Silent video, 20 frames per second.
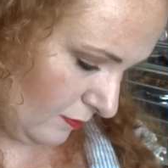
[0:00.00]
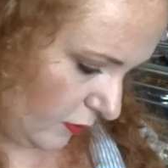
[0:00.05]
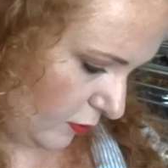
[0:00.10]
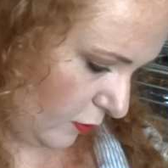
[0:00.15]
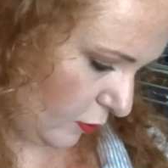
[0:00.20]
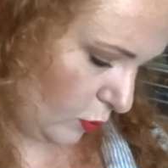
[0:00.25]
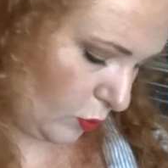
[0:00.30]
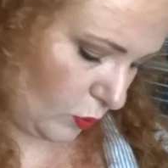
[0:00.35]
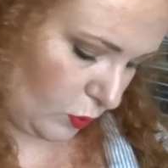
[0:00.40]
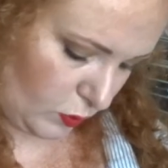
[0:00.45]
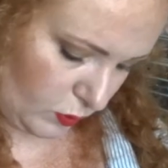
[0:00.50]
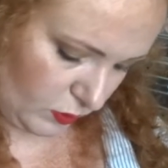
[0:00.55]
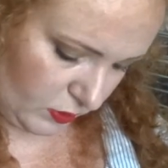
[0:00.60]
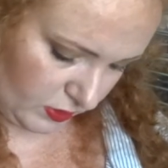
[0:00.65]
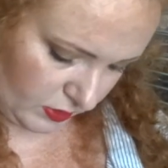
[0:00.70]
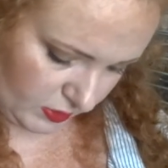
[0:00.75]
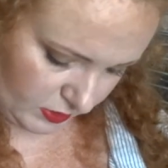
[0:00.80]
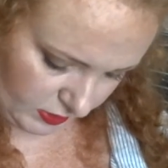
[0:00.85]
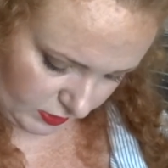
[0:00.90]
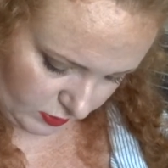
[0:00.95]
So,
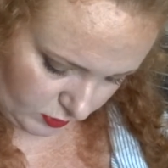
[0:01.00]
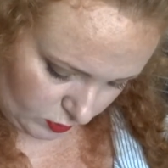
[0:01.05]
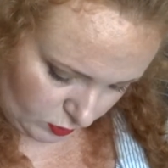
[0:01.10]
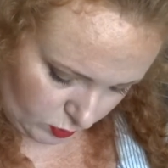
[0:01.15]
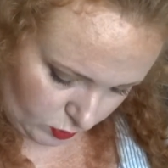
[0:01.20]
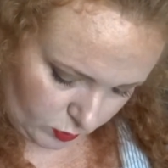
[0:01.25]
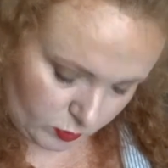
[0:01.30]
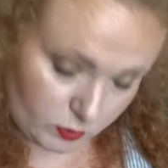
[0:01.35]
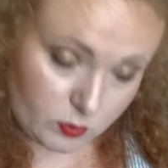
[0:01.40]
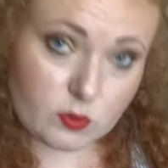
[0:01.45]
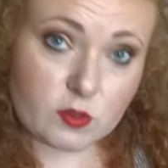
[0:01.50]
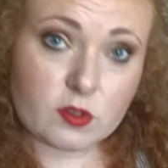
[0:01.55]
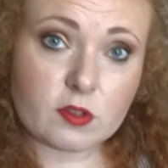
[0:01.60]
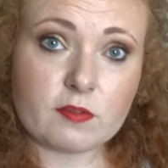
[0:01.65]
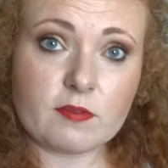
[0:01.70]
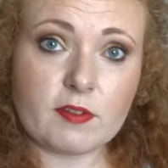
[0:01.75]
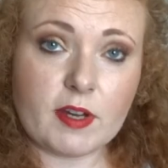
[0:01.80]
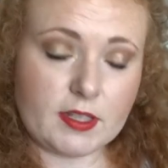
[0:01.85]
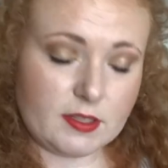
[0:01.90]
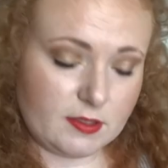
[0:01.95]
und die
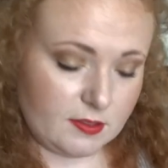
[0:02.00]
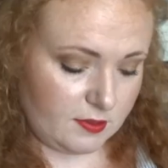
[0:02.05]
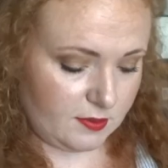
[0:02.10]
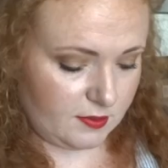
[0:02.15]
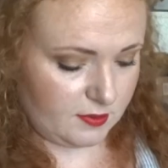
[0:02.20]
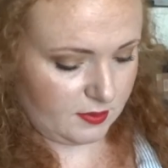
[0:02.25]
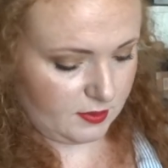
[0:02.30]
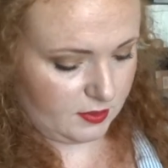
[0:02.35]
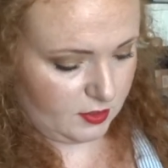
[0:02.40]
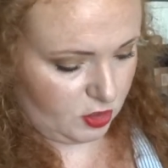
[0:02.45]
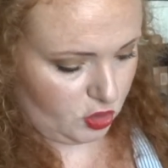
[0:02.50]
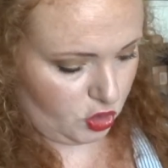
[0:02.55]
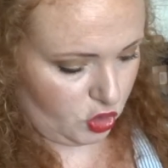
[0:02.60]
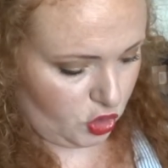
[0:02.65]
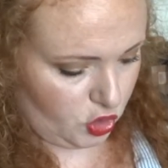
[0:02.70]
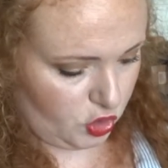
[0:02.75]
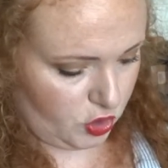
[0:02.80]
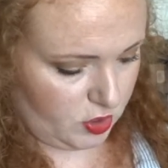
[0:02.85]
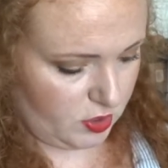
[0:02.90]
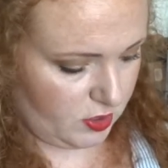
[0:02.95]

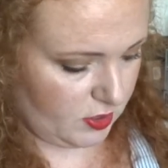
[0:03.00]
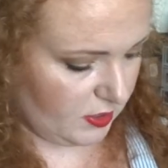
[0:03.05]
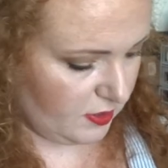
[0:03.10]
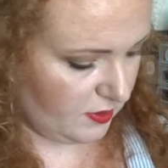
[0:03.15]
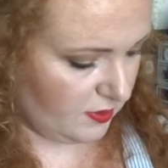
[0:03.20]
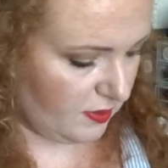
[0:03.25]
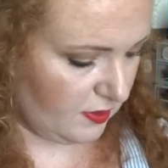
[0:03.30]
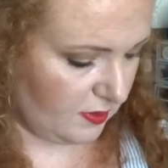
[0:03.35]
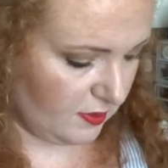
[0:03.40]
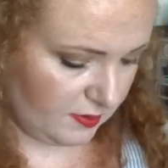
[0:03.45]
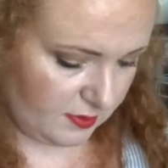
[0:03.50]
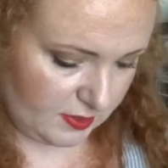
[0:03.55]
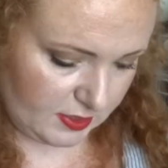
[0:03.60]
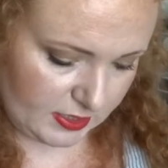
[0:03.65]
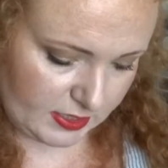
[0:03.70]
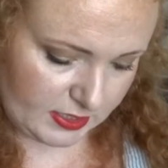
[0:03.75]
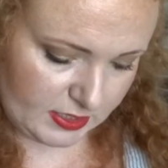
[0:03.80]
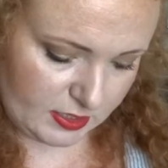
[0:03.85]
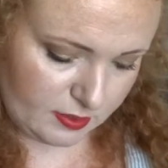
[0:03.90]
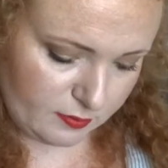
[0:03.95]
29. Das
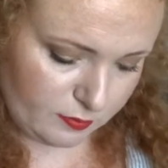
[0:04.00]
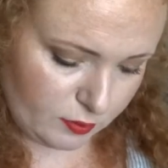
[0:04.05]
ist einer